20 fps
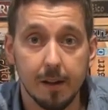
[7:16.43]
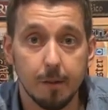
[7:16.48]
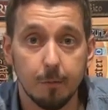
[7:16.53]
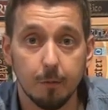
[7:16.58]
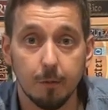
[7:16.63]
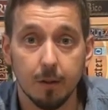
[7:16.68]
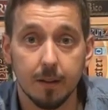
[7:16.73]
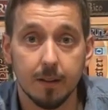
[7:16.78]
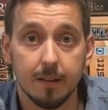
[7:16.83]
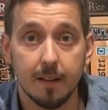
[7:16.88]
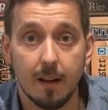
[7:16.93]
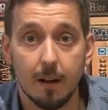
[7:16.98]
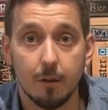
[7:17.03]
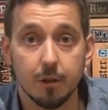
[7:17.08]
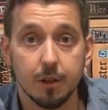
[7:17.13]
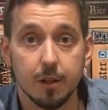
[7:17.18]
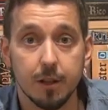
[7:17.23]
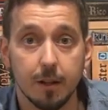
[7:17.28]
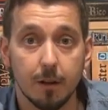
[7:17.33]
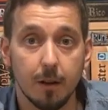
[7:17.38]
in einem kurzen
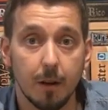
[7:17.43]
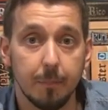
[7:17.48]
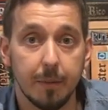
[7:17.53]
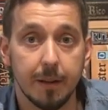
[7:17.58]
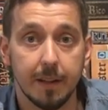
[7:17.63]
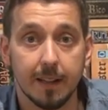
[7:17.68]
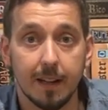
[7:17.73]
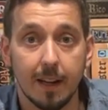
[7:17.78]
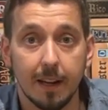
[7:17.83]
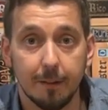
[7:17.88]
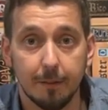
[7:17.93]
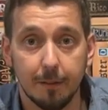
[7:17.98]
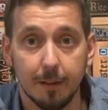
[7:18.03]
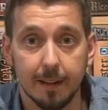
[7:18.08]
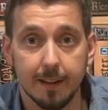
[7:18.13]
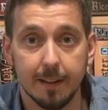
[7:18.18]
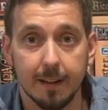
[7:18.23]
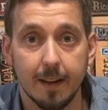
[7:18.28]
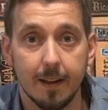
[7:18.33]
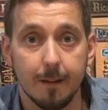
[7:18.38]
Ausschnitt und dann bin ich gleich
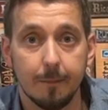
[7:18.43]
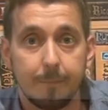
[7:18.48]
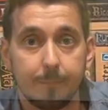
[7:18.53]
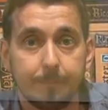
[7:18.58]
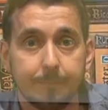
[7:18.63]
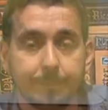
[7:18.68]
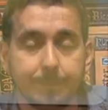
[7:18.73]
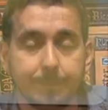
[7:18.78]
wieder da.